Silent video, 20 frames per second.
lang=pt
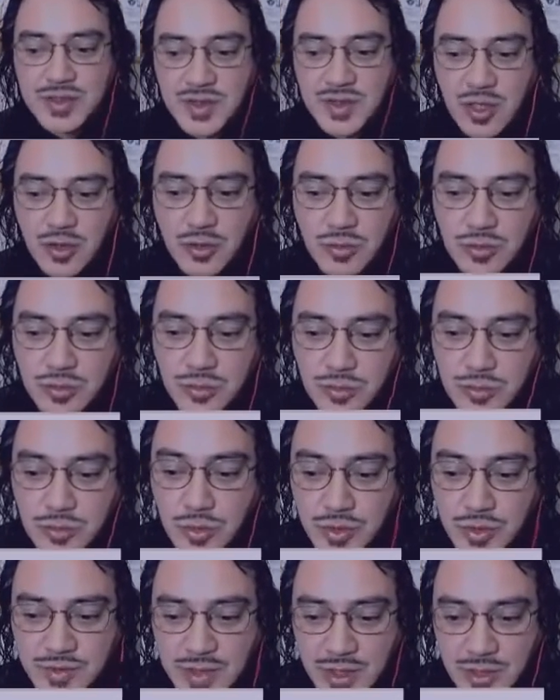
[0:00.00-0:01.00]
é um
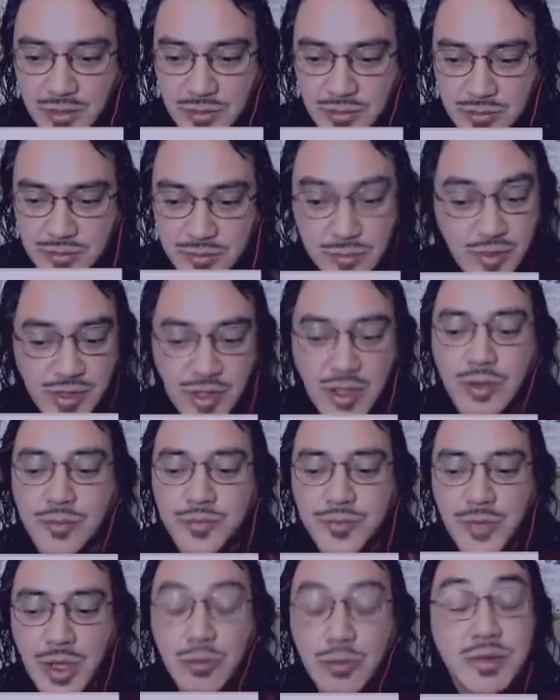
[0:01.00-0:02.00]
museu, museu
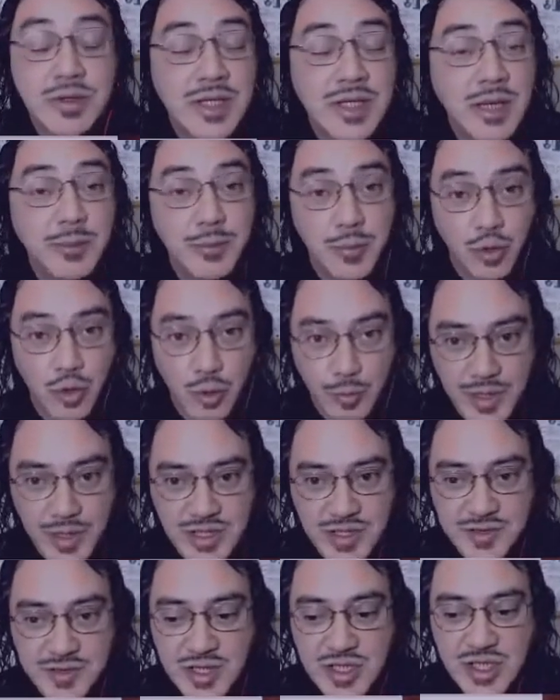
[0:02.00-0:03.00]
não, é um templo
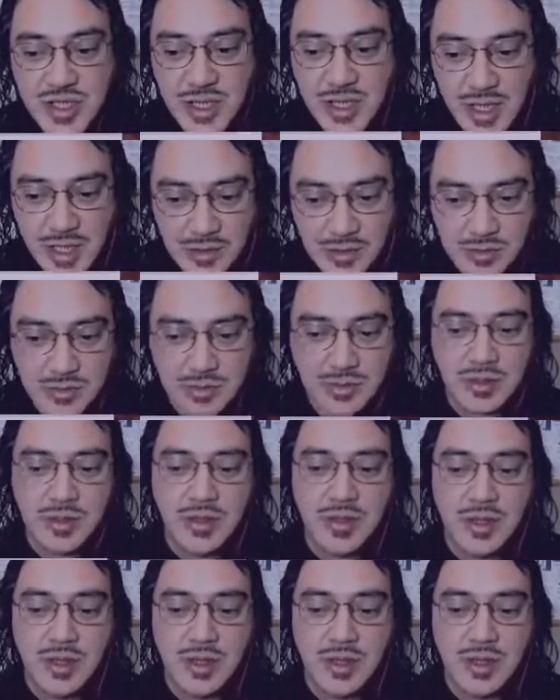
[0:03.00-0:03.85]
Kupenstein dedicado